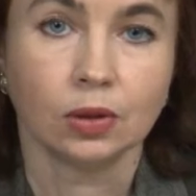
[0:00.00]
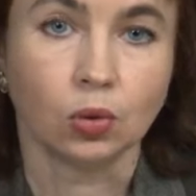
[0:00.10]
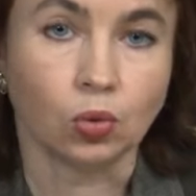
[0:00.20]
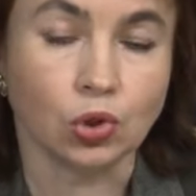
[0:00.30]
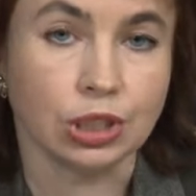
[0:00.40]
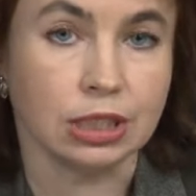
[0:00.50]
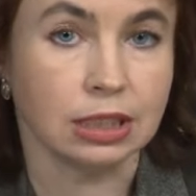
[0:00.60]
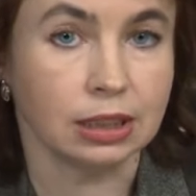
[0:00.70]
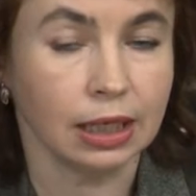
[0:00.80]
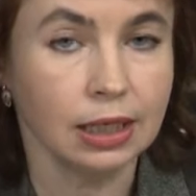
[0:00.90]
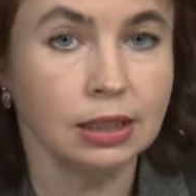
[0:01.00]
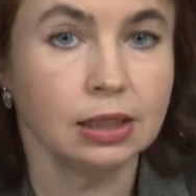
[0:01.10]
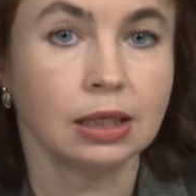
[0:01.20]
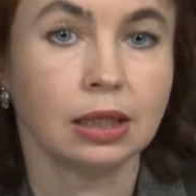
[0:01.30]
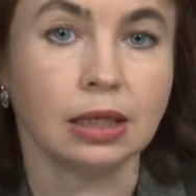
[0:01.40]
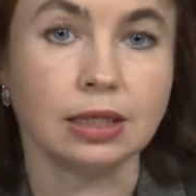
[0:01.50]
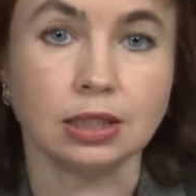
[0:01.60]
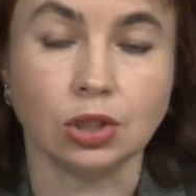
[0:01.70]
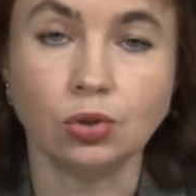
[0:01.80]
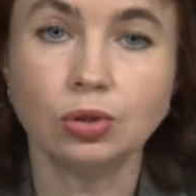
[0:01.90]
Кожа состоит
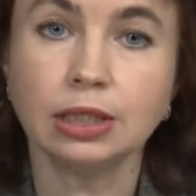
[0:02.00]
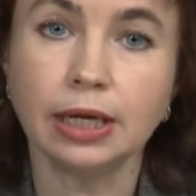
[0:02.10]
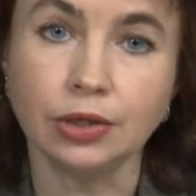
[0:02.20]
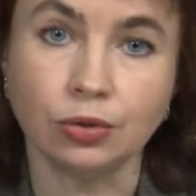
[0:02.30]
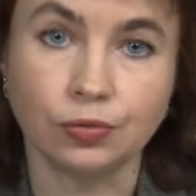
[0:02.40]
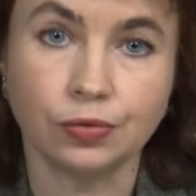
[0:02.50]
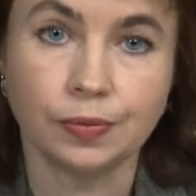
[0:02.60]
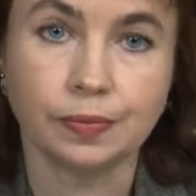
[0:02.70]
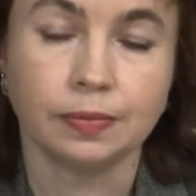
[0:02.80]
из трех слоев,